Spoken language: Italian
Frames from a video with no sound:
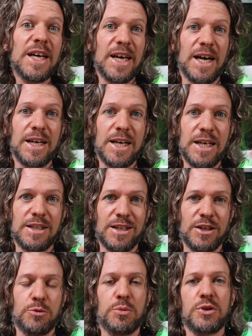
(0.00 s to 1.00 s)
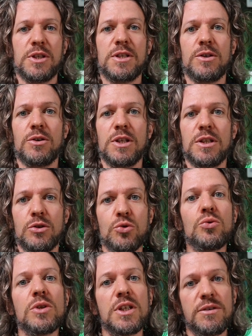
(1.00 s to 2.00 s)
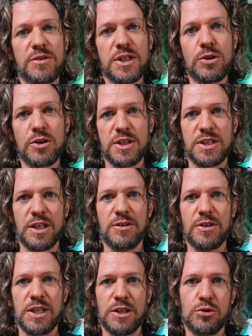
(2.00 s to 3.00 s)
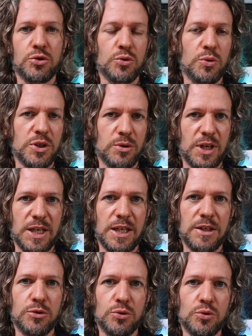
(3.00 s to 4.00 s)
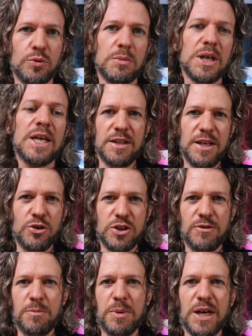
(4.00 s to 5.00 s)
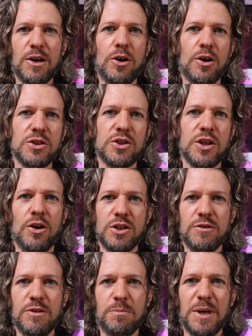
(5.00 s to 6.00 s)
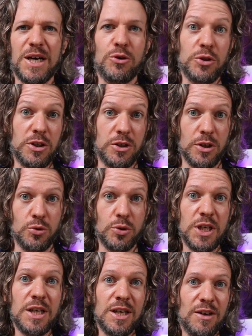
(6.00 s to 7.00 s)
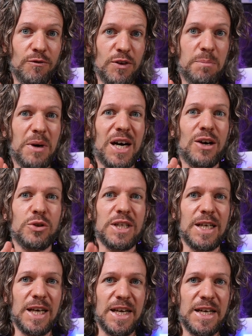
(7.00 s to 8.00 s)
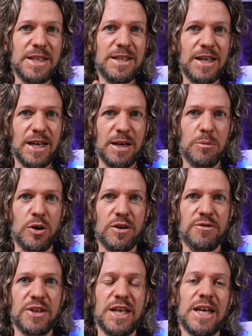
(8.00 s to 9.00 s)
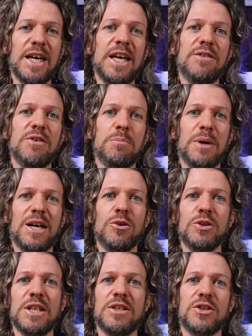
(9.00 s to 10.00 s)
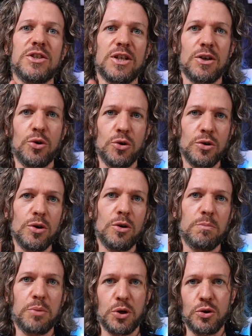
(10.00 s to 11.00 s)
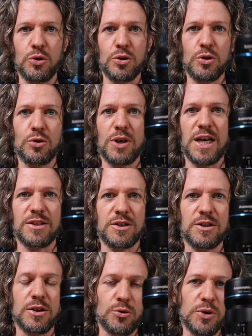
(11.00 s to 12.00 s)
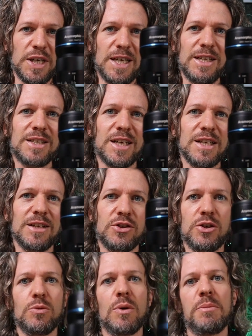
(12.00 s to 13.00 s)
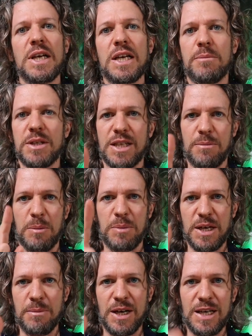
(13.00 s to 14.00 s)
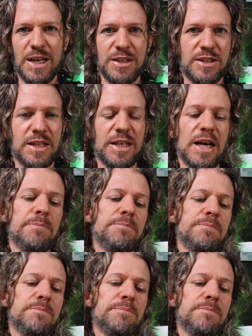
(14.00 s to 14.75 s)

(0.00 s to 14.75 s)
e anche le trasposizioni di tutti i video che state vedendo su questo canale YouTube. Di cosa vi parlo oggi? Oggi vi parlo parlo di Sirui, vi parlo di lenti anamorfiche e vi parlo del secondo prodotto casa Sirui, il 35 mm, ma prima la sigla.